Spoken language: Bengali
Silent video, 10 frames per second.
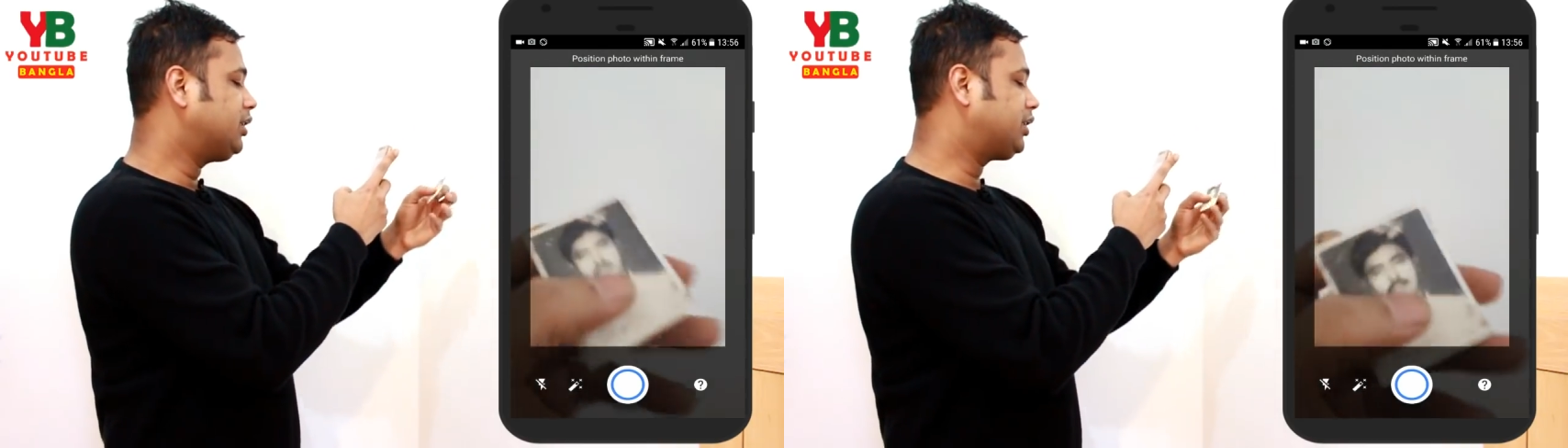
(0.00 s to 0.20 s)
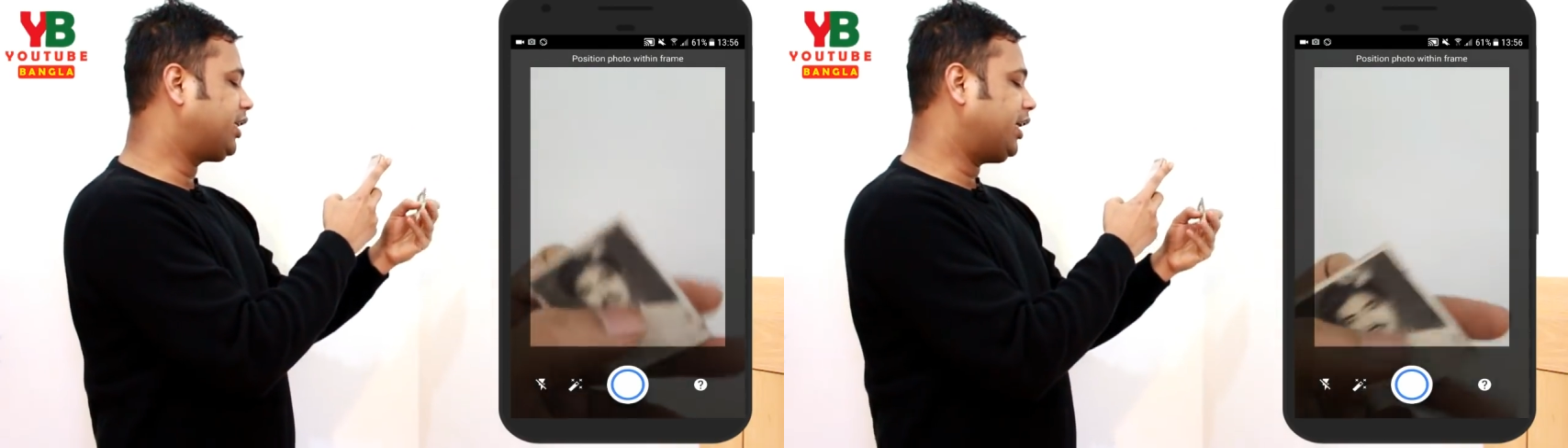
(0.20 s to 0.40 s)

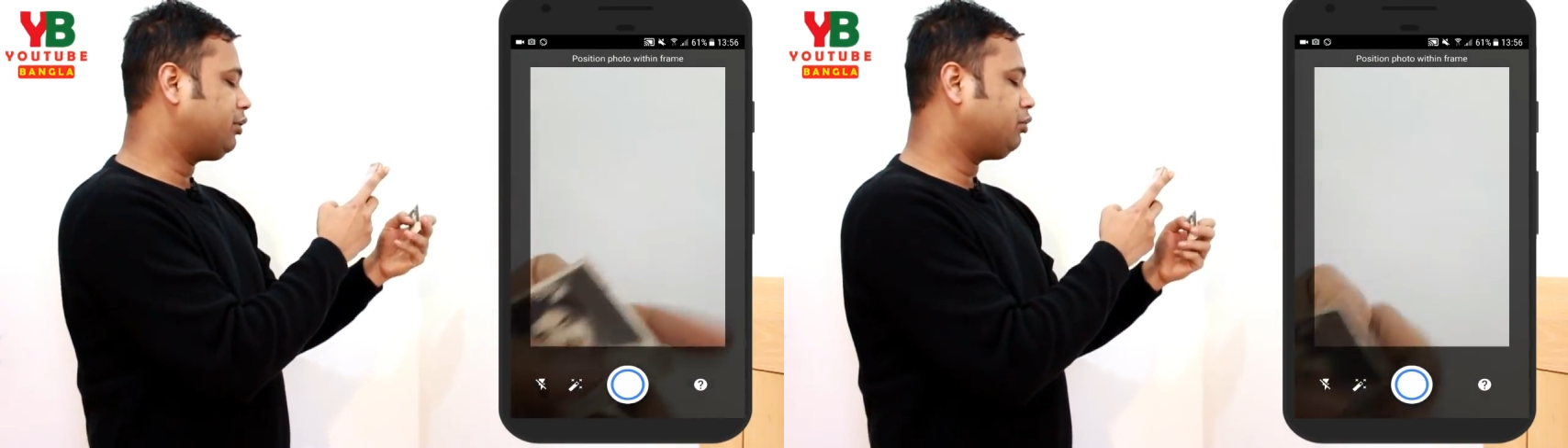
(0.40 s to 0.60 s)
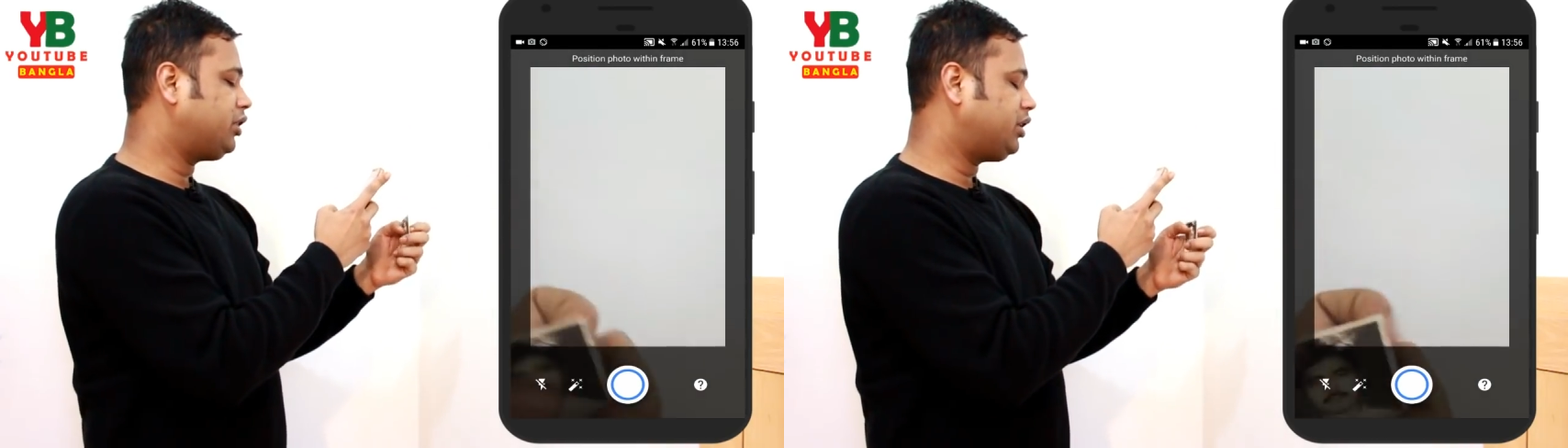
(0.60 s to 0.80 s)
স্ক্যান
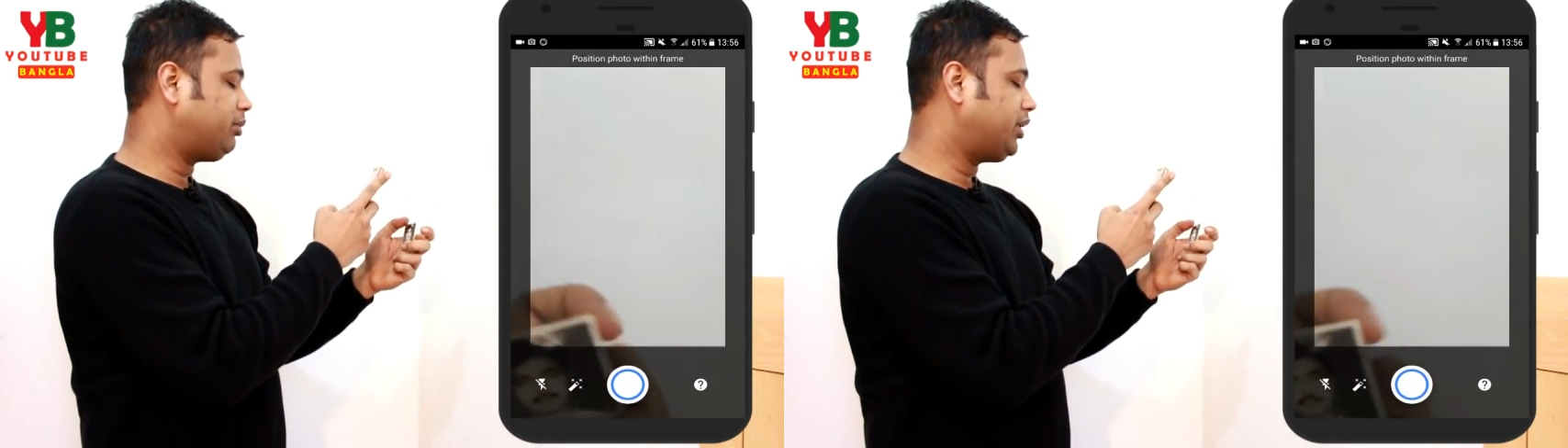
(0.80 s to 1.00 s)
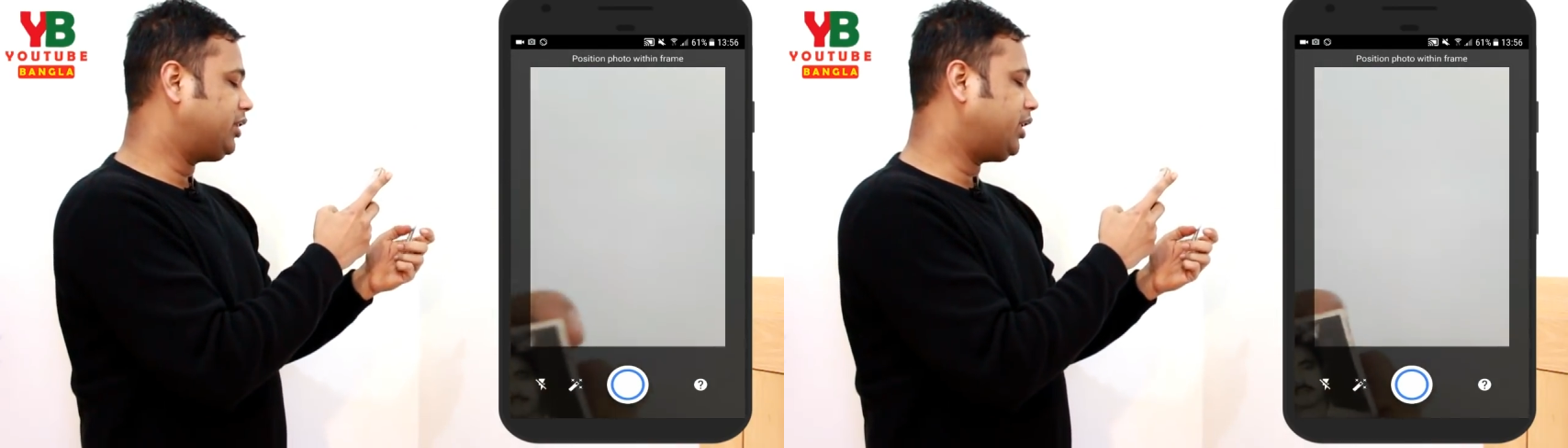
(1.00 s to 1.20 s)
করে নিতে
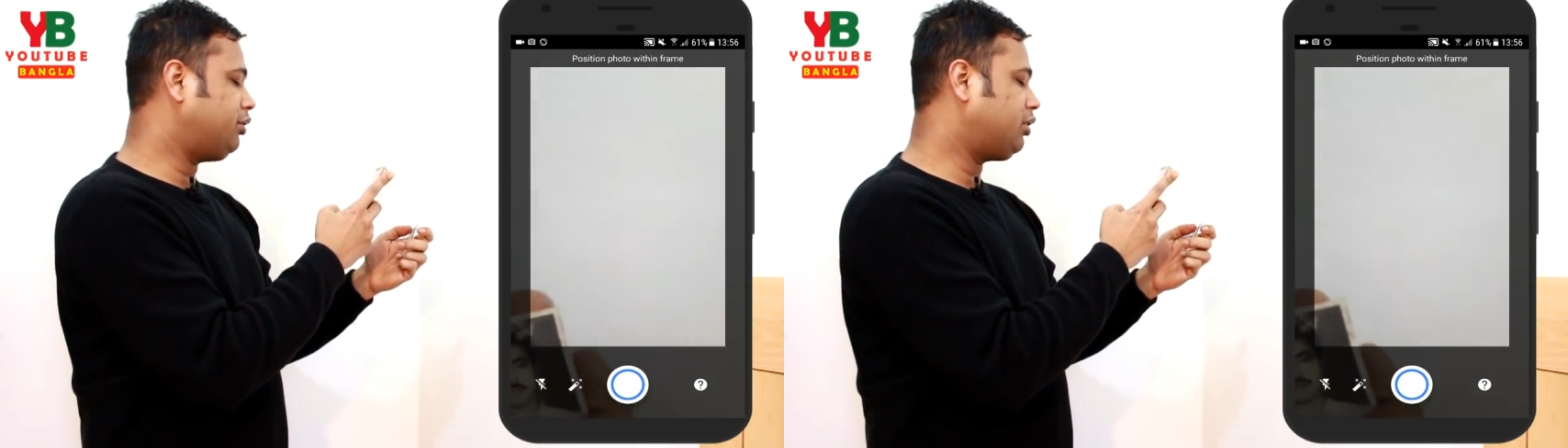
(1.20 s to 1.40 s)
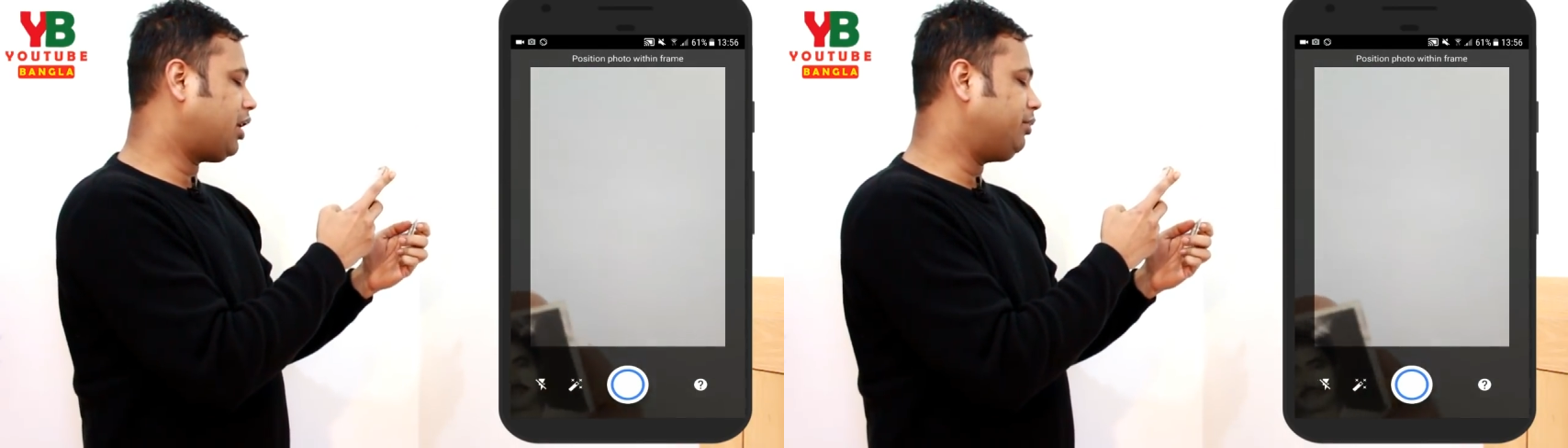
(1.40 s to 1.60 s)
পারি যাই
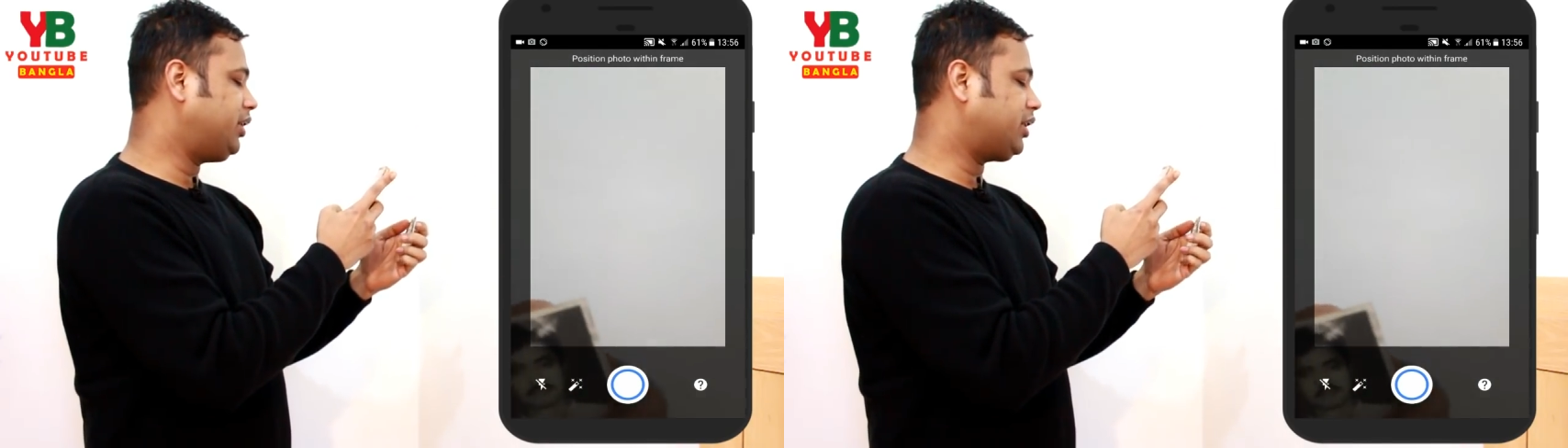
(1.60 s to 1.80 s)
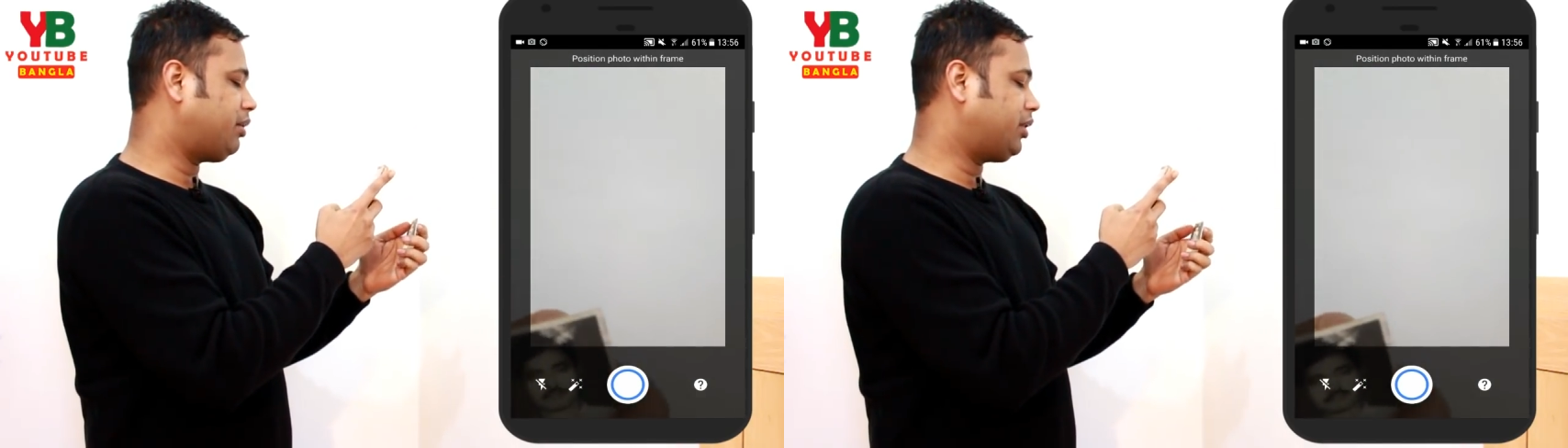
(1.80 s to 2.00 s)
হোক আমি
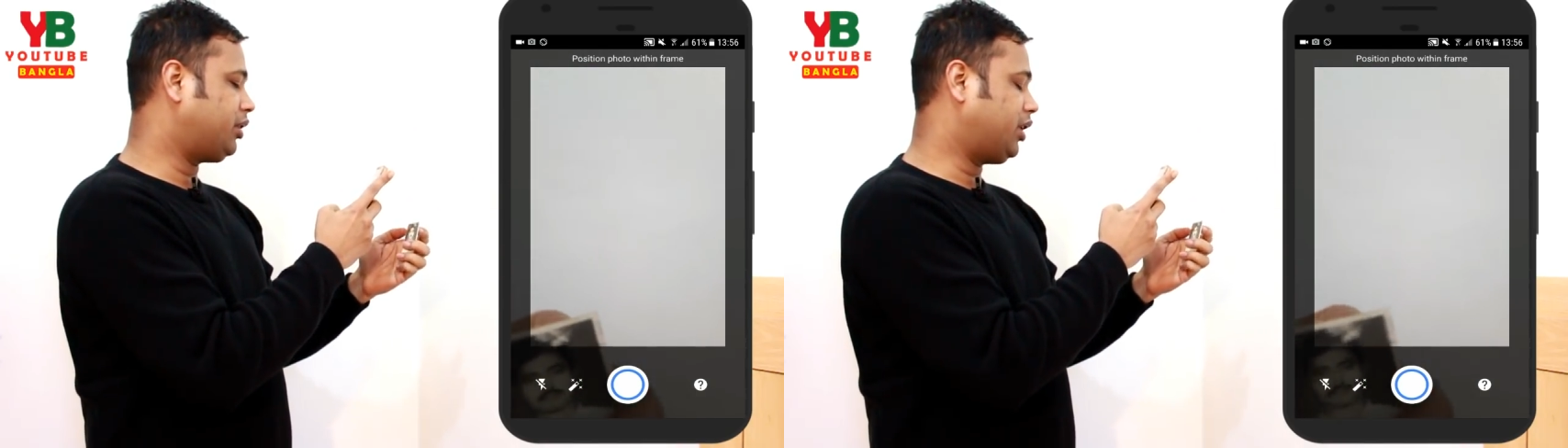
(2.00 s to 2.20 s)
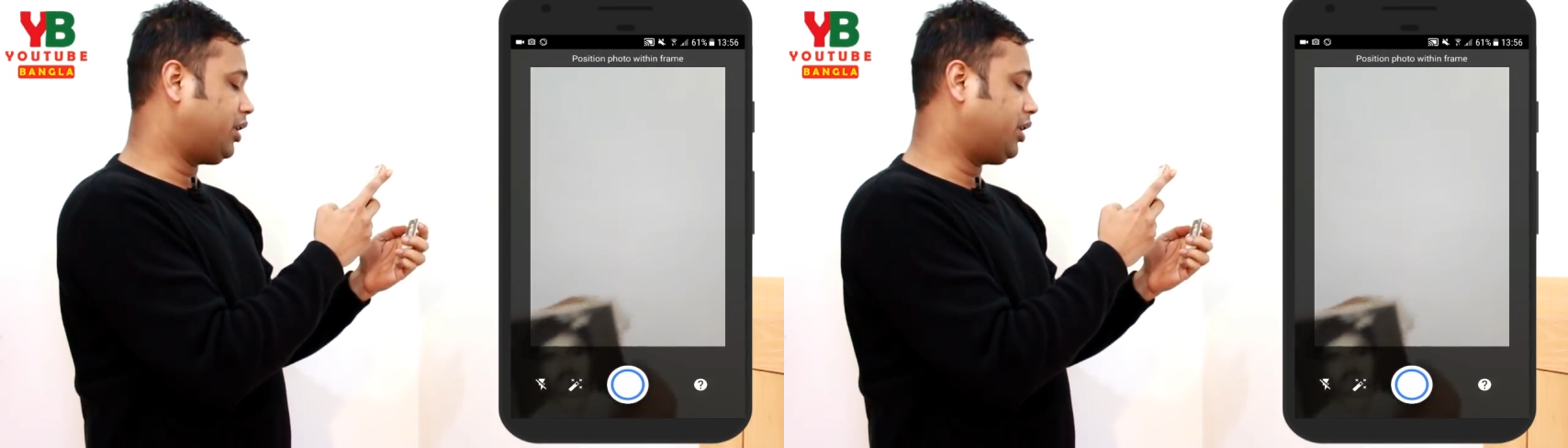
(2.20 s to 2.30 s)
এটা আমার